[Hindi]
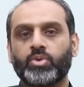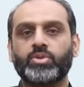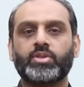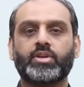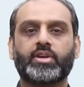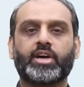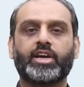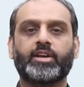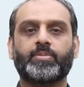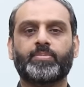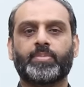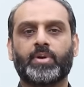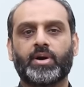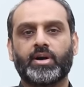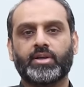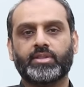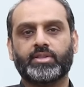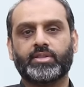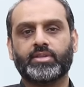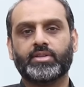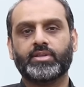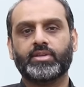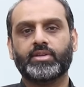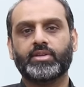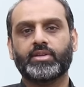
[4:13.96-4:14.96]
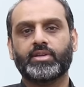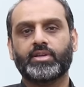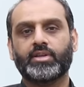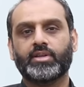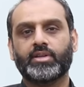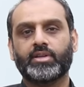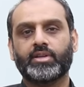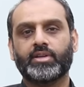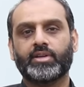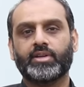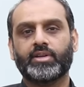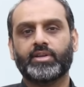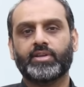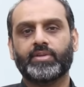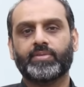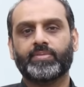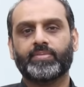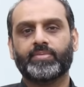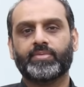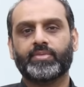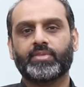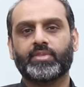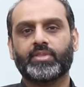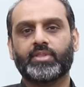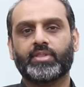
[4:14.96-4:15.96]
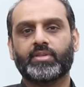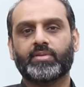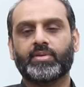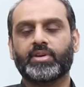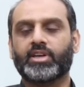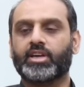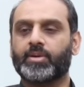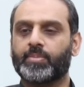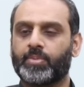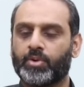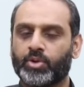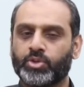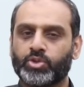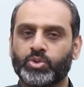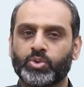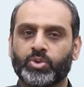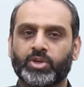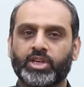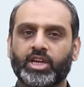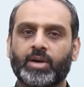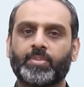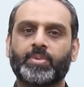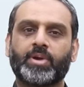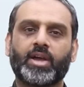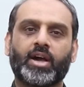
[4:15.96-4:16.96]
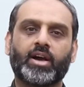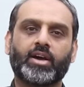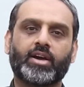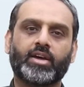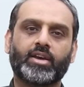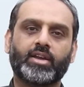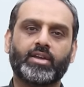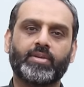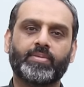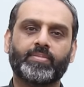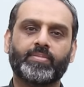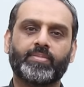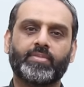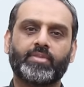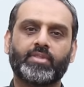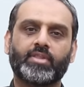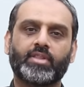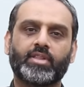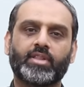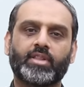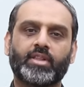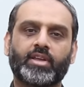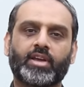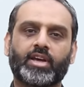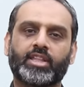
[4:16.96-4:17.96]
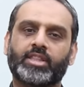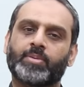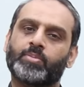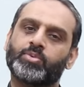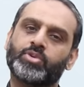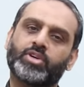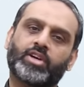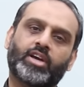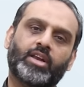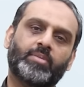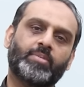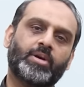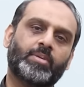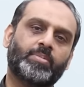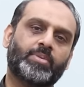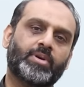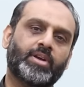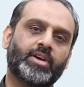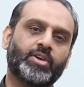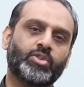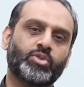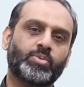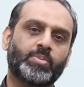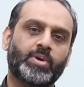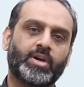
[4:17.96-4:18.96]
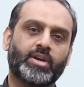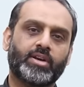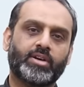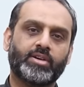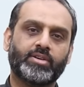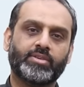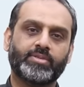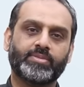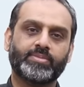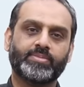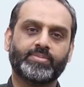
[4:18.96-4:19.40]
ऑन द राइट पाथ उनका बहुत शुक्रिया आप क्या करें कहते मुझे कलमा पढ़ें दोबारा